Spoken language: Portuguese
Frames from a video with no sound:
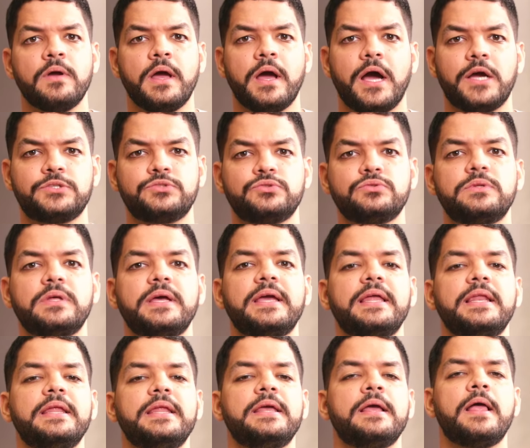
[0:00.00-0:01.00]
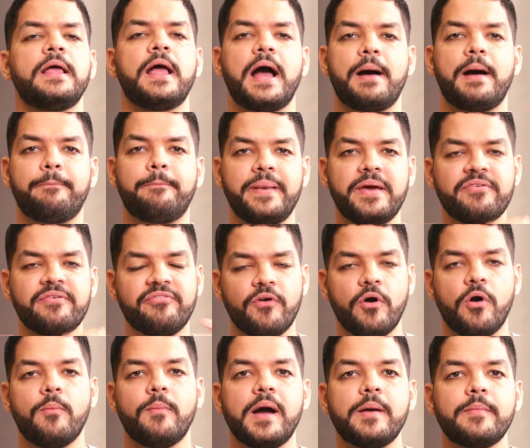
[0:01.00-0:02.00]
ajuda ele a
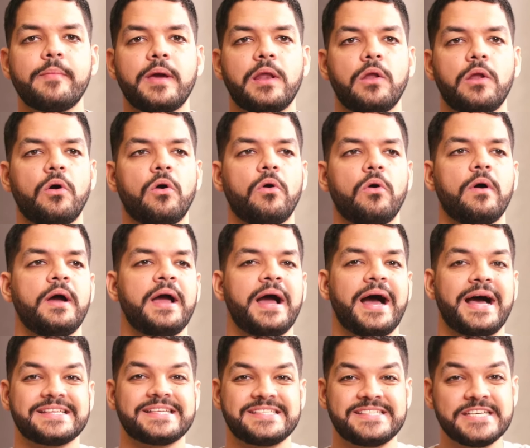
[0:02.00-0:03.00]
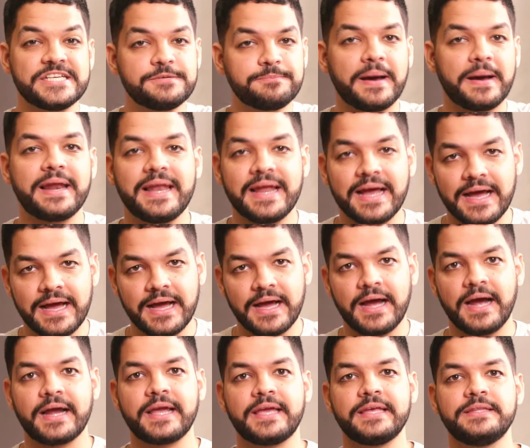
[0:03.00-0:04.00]
performar melhor, a se espalhar
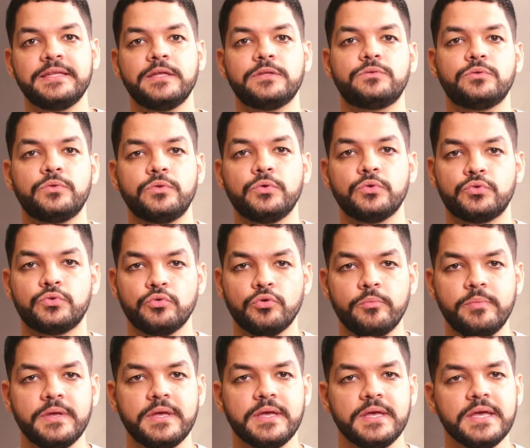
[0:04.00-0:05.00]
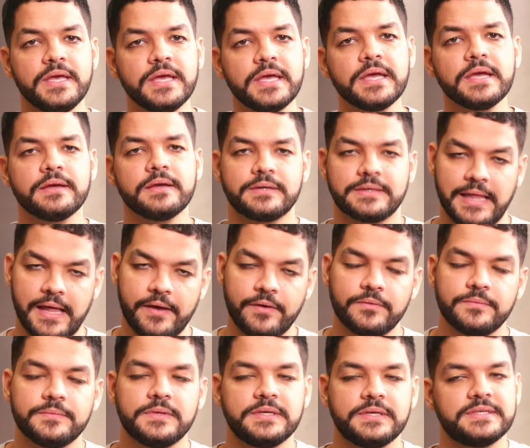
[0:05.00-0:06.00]
aqui dentro do YouTube e, claro,
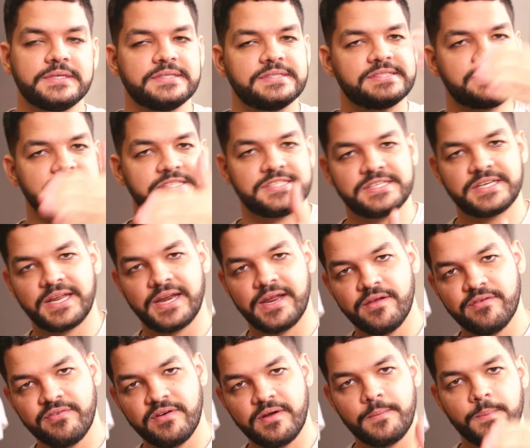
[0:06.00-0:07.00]
se inscreva